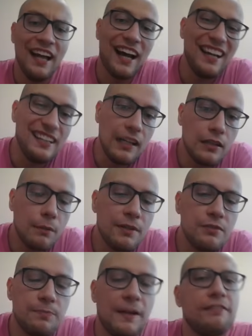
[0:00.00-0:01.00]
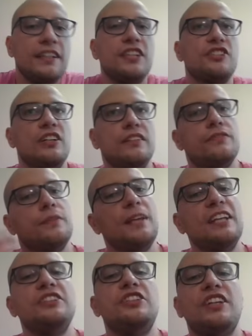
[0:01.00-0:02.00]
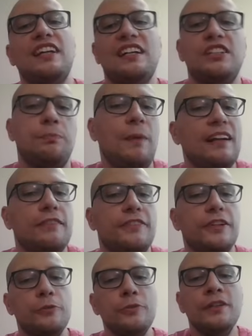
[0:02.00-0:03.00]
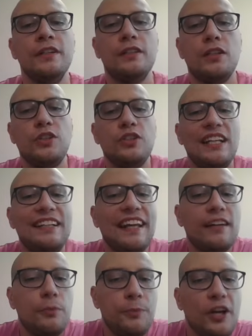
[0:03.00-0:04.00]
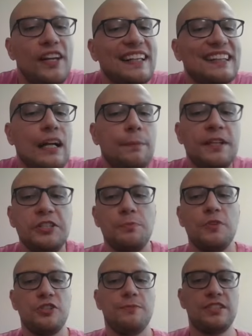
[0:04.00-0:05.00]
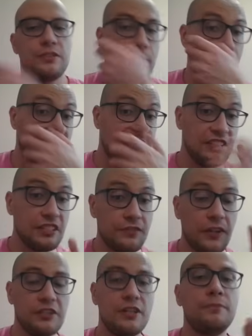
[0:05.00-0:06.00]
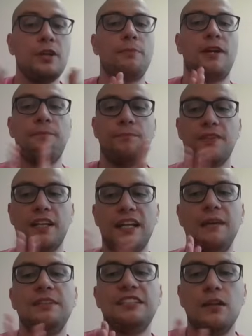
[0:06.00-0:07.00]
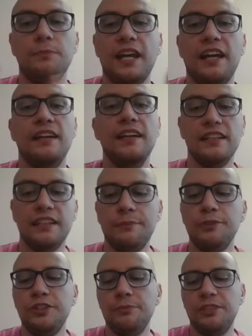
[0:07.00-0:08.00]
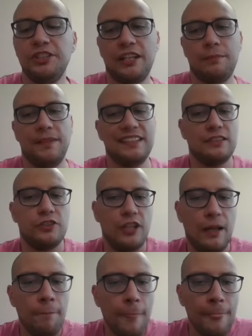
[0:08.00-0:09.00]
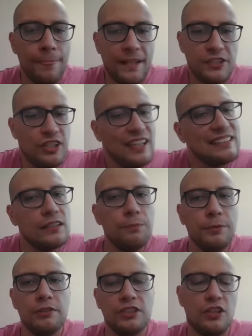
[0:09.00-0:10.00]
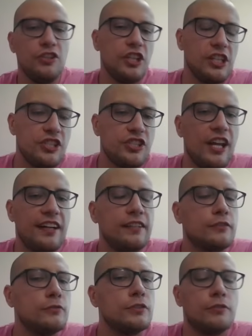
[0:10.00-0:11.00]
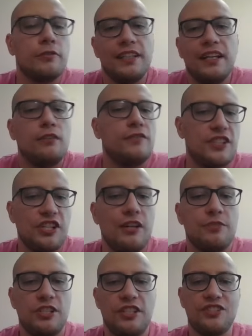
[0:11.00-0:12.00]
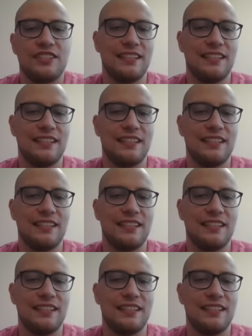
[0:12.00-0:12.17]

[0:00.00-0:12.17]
ale na dobrą sprawę, jeżeli wymieni się jakaś para figur, no to ten jego pionek na E5 może być słaby. Także stwierdziłem, dobra, gramy sobie, nie musi być tak bardzo źle. Także nastąpiło skoczek E4, ruch, który ja uważałem, że też jest